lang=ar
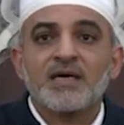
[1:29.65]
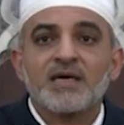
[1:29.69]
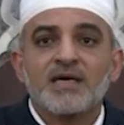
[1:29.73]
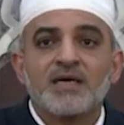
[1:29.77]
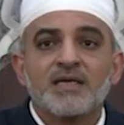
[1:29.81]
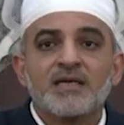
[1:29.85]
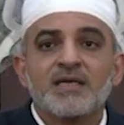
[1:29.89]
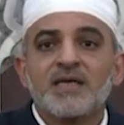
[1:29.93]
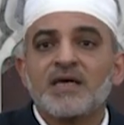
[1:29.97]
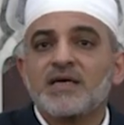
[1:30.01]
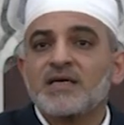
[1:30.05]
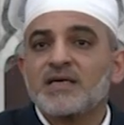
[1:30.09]

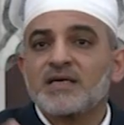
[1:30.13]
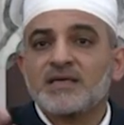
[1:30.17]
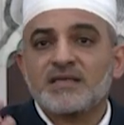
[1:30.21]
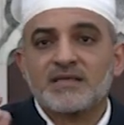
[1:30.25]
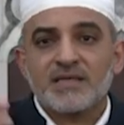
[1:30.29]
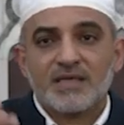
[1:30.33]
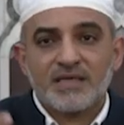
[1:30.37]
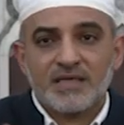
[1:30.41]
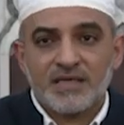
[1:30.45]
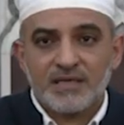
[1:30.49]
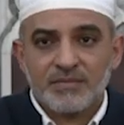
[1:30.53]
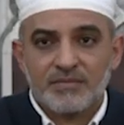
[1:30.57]
لا
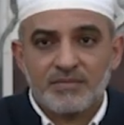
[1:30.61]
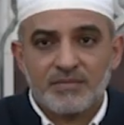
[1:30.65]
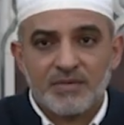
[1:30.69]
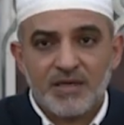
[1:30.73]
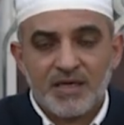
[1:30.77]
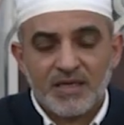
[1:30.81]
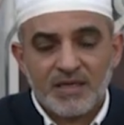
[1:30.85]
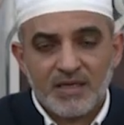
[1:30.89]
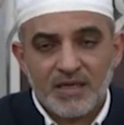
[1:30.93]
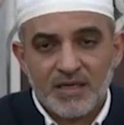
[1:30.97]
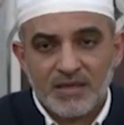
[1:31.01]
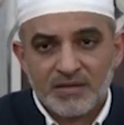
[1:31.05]
يرتكب
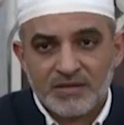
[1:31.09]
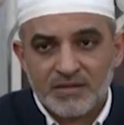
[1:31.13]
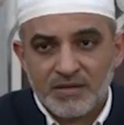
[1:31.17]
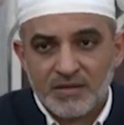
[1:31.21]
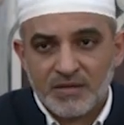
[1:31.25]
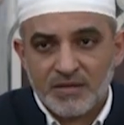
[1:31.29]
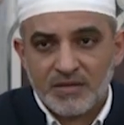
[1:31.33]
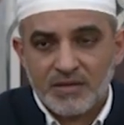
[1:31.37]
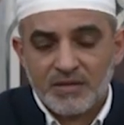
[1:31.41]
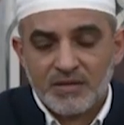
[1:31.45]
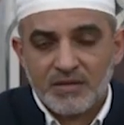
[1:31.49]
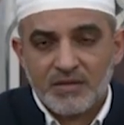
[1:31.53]

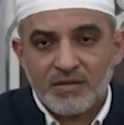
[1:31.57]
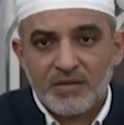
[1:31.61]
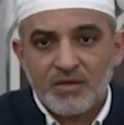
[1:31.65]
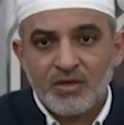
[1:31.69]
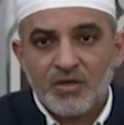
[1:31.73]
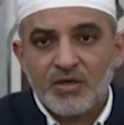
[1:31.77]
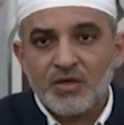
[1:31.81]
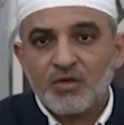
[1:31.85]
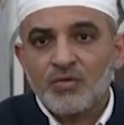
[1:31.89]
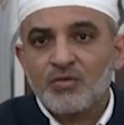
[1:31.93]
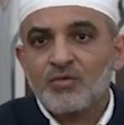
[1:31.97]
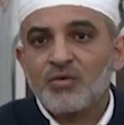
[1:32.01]
الأخطاء
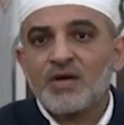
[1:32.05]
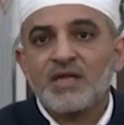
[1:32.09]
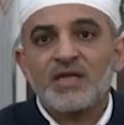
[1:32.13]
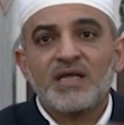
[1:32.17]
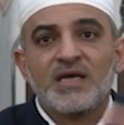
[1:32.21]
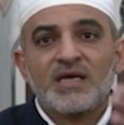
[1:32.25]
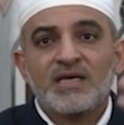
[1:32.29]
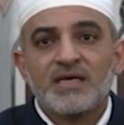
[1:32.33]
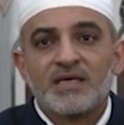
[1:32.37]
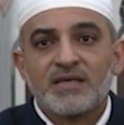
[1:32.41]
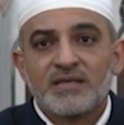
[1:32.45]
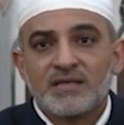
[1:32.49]

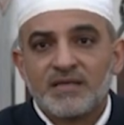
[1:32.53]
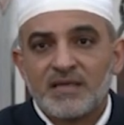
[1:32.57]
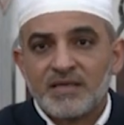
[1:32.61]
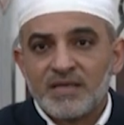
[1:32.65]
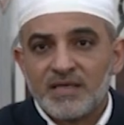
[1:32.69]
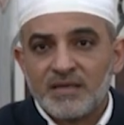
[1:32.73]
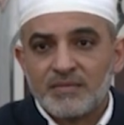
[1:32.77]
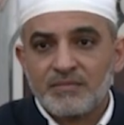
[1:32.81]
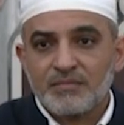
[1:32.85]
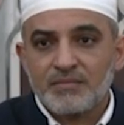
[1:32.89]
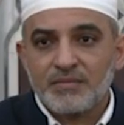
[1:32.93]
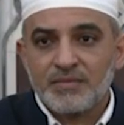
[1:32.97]
ولا
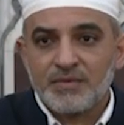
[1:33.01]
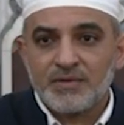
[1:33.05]
يرتكب